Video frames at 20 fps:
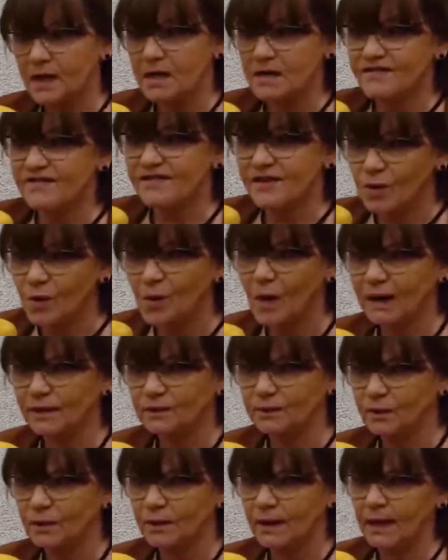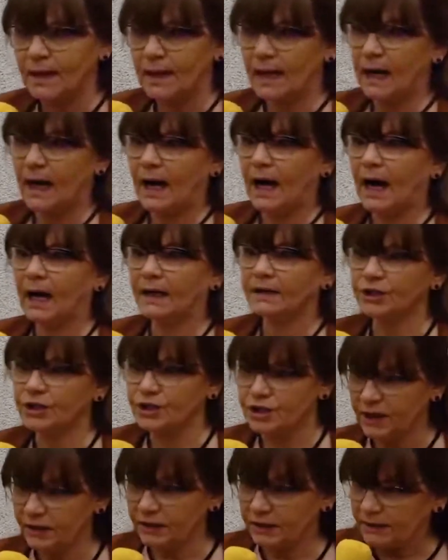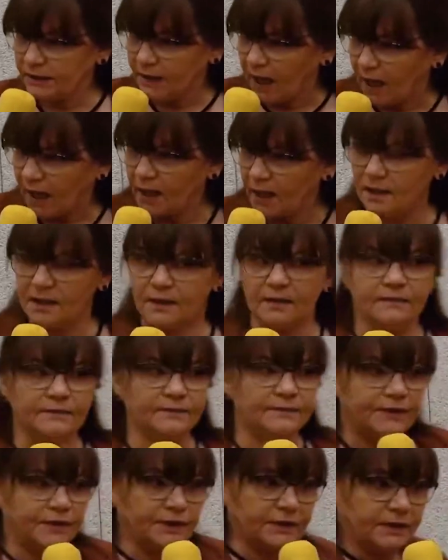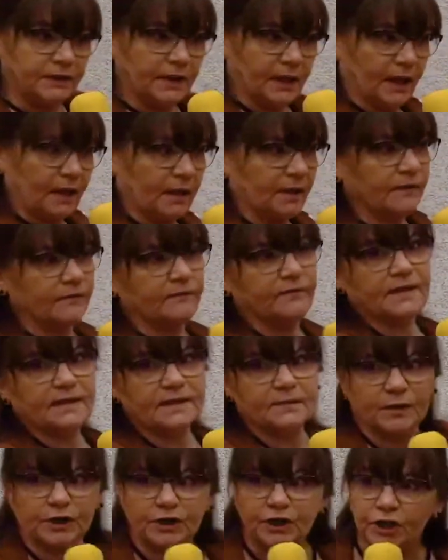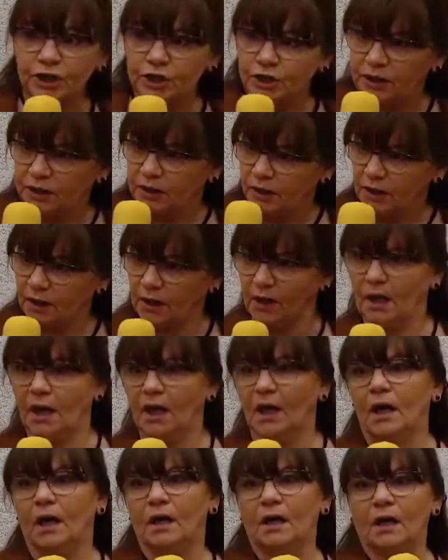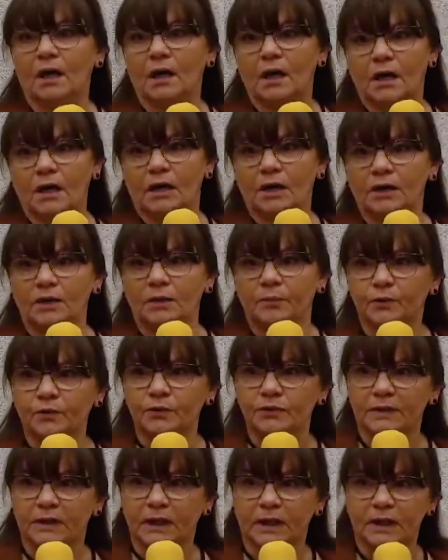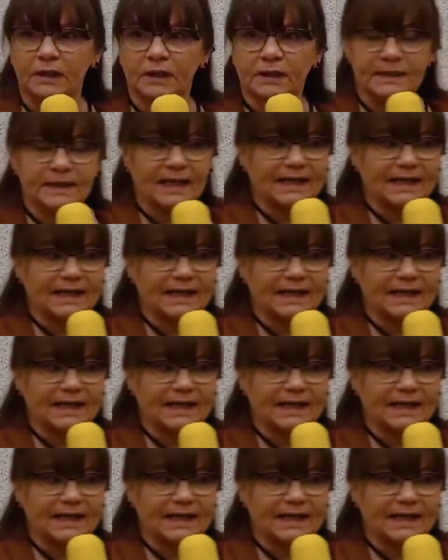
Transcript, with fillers: wykładu. A jeżeli ja wyjdę, wezmę kijki, e, i pójdę na